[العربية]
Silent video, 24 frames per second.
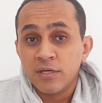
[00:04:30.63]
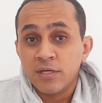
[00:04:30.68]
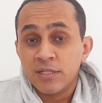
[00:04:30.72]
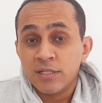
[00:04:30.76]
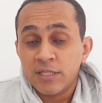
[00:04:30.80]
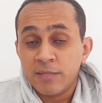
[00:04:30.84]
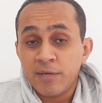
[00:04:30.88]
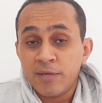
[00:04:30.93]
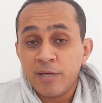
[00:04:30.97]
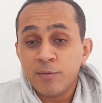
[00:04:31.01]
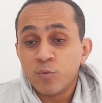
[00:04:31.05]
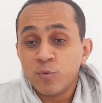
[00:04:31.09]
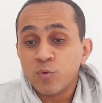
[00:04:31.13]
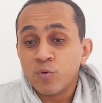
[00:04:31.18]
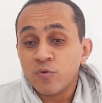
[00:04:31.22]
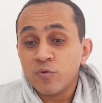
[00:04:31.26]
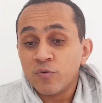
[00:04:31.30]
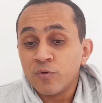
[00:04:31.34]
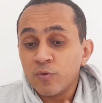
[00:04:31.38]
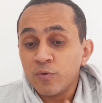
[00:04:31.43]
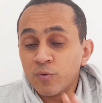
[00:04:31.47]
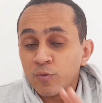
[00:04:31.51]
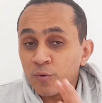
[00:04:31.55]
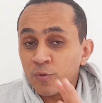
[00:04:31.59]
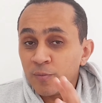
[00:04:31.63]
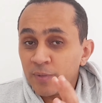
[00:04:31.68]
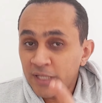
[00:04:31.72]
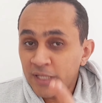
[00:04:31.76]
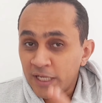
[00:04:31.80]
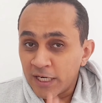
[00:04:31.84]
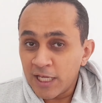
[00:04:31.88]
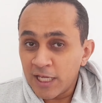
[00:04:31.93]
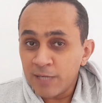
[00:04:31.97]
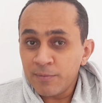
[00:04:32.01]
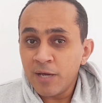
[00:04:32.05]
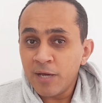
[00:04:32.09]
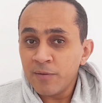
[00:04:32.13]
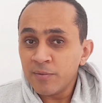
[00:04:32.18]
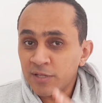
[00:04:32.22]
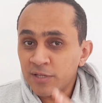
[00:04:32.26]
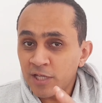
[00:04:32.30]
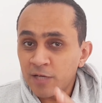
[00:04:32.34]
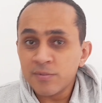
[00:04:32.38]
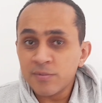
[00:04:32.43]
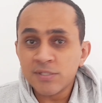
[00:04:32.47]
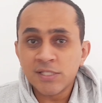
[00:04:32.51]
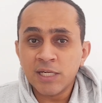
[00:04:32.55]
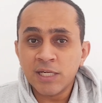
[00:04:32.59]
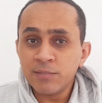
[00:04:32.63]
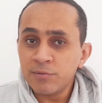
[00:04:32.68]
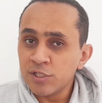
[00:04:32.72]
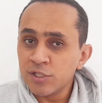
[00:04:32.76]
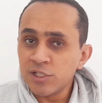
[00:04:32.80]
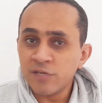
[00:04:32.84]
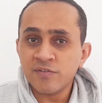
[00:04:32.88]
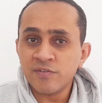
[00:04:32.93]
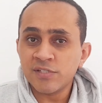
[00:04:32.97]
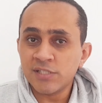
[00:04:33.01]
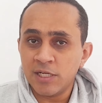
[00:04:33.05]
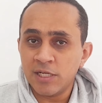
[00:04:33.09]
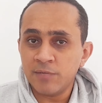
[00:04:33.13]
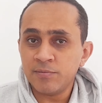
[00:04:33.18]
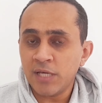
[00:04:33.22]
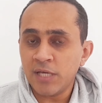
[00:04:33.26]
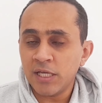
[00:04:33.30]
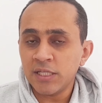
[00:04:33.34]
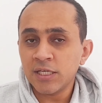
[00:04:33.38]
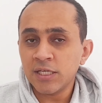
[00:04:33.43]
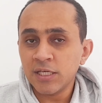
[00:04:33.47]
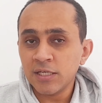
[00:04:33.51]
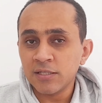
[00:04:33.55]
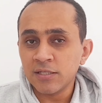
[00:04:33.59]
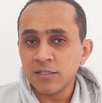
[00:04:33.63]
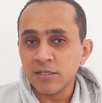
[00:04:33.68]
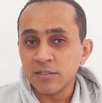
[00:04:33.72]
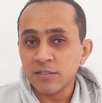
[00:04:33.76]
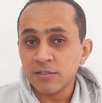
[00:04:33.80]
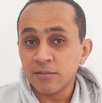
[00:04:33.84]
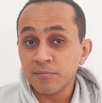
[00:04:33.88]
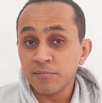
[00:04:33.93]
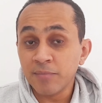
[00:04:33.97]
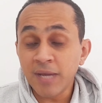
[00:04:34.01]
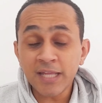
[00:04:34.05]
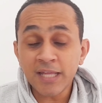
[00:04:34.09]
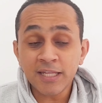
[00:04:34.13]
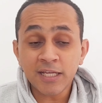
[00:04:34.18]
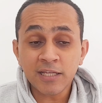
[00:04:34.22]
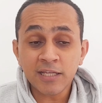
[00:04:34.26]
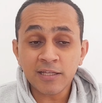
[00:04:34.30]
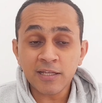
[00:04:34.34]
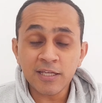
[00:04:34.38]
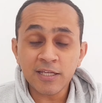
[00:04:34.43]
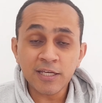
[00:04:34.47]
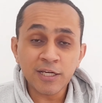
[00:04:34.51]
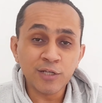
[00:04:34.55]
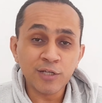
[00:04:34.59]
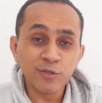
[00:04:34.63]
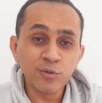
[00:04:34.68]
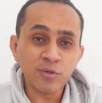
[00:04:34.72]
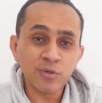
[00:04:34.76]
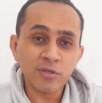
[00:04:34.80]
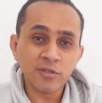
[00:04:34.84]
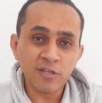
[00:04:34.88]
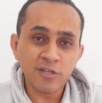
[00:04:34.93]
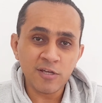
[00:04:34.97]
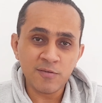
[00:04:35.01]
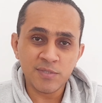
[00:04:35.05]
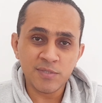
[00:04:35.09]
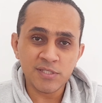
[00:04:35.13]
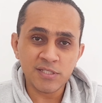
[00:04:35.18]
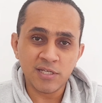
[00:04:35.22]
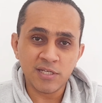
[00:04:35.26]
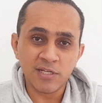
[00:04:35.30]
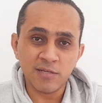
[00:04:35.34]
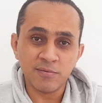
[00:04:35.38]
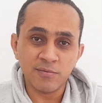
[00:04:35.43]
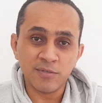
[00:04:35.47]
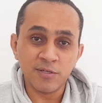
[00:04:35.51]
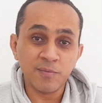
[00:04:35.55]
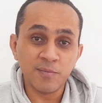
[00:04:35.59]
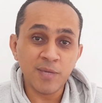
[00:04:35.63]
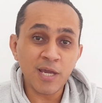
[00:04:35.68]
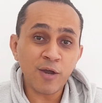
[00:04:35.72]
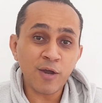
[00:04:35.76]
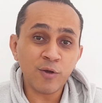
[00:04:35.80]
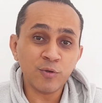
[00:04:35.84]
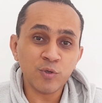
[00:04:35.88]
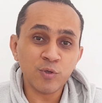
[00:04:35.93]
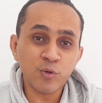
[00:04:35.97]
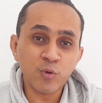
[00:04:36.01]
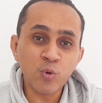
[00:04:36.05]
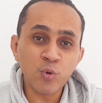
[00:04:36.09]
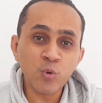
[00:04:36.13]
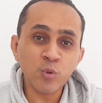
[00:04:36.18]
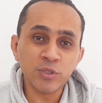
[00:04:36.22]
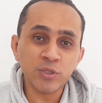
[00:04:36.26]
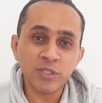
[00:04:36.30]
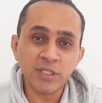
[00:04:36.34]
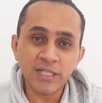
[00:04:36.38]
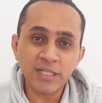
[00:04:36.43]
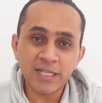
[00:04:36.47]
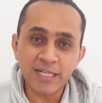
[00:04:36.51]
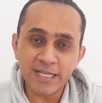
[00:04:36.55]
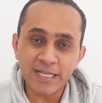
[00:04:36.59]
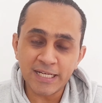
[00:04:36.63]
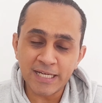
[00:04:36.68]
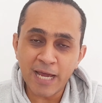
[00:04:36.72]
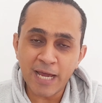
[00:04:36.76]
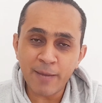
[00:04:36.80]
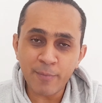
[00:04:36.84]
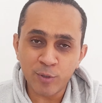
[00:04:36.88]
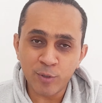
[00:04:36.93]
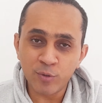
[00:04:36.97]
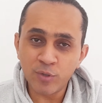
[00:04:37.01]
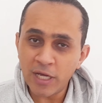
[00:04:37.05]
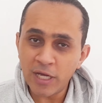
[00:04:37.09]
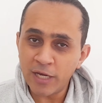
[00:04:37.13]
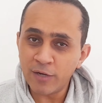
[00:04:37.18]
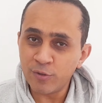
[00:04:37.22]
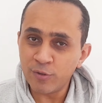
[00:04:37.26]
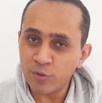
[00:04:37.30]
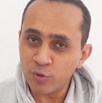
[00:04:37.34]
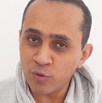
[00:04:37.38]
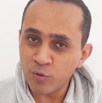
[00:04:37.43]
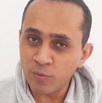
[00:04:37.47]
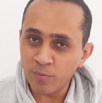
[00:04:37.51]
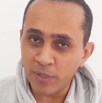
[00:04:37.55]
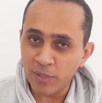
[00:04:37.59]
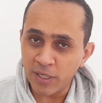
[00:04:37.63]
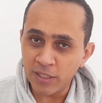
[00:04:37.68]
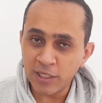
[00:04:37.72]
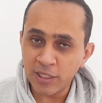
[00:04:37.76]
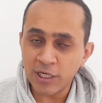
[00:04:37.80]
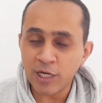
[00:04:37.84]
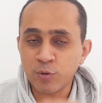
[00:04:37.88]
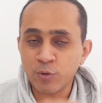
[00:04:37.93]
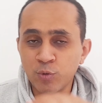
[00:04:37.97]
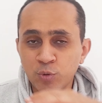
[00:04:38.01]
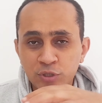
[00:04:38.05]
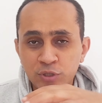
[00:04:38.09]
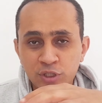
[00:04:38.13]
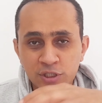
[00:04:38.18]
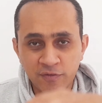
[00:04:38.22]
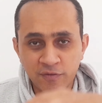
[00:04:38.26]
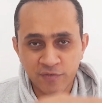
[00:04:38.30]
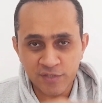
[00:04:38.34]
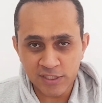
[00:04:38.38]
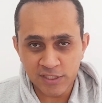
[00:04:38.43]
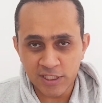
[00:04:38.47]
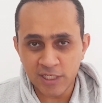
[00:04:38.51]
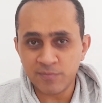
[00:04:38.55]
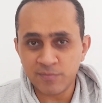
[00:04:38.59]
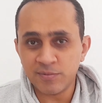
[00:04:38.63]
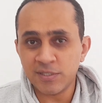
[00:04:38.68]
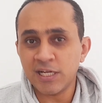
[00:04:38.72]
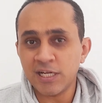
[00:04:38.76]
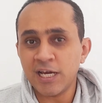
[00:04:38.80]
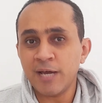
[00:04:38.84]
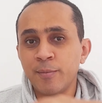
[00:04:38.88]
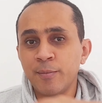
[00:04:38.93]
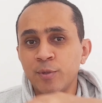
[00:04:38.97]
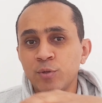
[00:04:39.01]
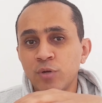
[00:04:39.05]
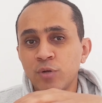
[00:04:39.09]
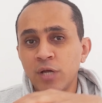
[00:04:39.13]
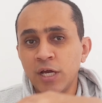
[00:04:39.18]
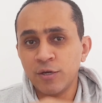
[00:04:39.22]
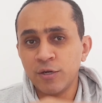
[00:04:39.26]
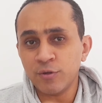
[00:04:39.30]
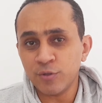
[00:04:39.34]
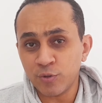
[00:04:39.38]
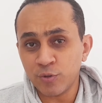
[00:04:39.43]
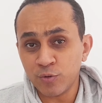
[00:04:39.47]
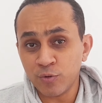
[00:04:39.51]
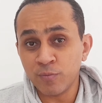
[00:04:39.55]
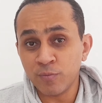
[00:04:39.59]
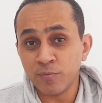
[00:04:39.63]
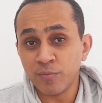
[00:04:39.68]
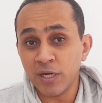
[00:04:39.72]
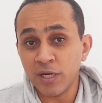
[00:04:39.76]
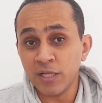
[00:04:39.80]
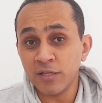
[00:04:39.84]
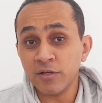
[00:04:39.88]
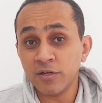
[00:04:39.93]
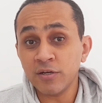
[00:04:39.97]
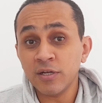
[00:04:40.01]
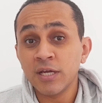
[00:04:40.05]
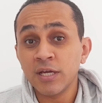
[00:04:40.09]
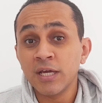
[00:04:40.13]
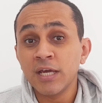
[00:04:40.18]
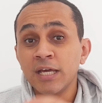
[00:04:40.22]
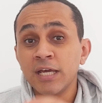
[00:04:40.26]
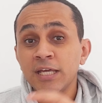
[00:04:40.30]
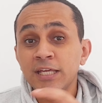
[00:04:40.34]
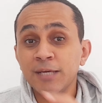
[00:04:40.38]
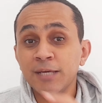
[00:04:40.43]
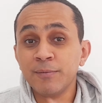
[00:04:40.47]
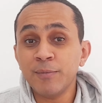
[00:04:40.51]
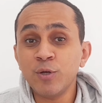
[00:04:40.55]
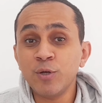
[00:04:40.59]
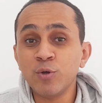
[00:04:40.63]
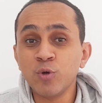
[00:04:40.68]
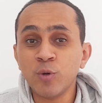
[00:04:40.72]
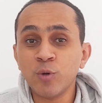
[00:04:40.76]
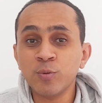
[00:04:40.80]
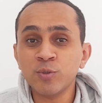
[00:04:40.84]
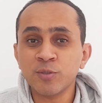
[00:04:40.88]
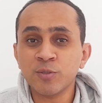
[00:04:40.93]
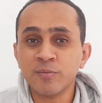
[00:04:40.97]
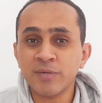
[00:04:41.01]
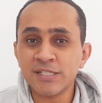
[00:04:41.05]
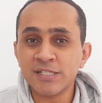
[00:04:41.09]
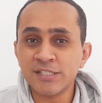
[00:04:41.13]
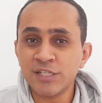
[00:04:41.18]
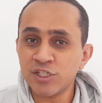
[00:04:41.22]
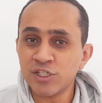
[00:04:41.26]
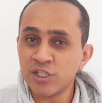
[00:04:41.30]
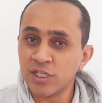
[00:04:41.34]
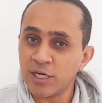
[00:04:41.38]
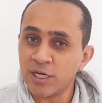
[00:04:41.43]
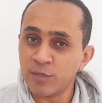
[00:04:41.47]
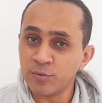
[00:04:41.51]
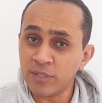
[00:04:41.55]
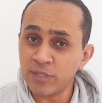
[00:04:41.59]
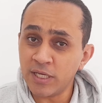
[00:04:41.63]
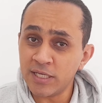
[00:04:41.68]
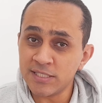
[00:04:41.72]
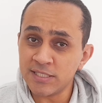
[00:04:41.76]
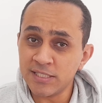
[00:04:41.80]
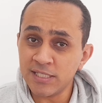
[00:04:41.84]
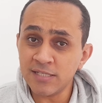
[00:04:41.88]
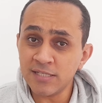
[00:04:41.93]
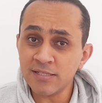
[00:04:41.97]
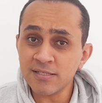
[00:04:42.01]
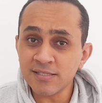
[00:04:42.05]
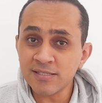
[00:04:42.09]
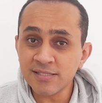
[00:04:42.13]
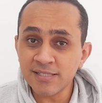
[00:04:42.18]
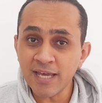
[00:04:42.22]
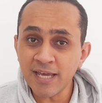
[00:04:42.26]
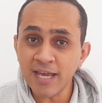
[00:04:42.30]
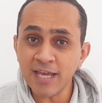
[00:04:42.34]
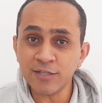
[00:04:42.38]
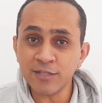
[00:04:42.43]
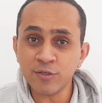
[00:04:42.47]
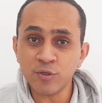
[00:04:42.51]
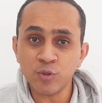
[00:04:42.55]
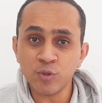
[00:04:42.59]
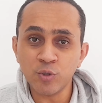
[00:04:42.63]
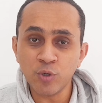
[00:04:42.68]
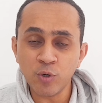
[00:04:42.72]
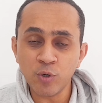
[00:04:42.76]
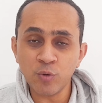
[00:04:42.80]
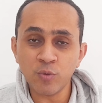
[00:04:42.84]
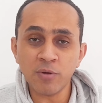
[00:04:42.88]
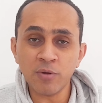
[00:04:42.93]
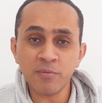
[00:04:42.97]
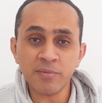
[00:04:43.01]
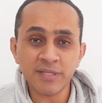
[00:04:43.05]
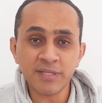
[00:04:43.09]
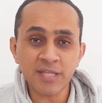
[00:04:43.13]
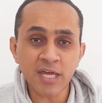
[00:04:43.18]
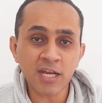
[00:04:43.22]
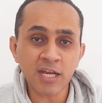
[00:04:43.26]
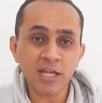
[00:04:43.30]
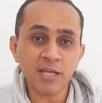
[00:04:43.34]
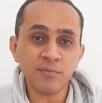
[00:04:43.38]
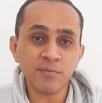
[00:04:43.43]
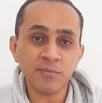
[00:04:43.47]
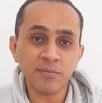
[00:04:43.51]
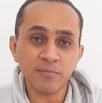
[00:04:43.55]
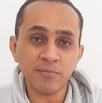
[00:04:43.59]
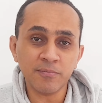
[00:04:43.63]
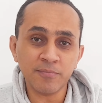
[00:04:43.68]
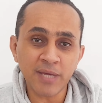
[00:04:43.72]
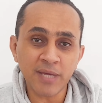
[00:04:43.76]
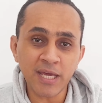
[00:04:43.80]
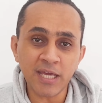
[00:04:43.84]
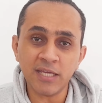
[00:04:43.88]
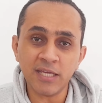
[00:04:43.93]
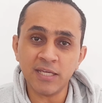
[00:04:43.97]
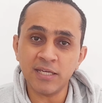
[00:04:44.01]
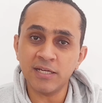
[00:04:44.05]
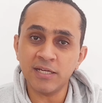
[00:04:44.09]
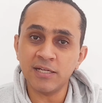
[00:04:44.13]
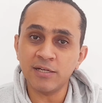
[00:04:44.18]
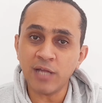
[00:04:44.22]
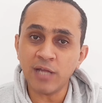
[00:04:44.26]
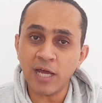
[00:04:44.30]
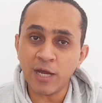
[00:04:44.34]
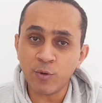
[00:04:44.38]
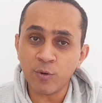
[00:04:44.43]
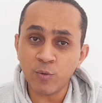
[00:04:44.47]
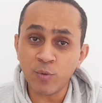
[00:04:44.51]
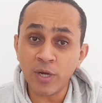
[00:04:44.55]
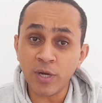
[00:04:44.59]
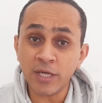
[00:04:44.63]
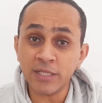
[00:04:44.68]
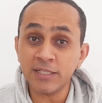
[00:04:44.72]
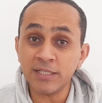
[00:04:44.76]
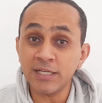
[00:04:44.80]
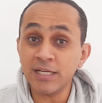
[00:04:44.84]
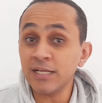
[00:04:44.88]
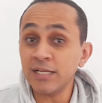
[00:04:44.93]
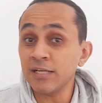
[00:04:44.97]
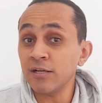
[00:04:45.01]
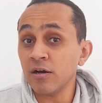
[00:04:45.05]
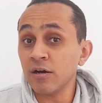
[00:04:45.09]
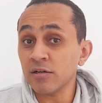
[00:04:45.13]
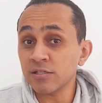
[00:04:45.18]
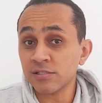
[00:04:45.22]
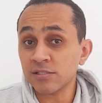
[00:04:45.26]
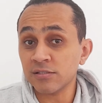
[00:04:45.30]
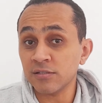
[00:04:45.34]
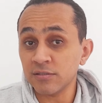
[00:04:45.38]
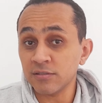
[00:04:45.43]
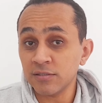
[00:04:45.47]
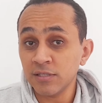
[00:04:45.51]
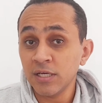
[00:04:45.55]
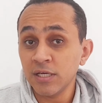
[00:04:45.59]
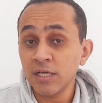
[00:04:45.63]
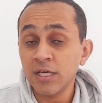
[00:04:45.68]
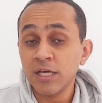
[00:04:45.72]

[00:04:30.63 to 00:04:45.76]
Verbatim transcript: تمام وبيترجمها من تايب سكريبت لجافا سكريبت عادي جدا بعد كده يجي دور التايب سكريبت بياخد الكود اللي عمله الانجولر كومبايلر او كود جافا سكريبت اللي عمله الانجولر كومبايلر يعمل له اوبتمايزيشن او تحسين زائد ان هو بيترجم باقي الاكواد اللي اصلا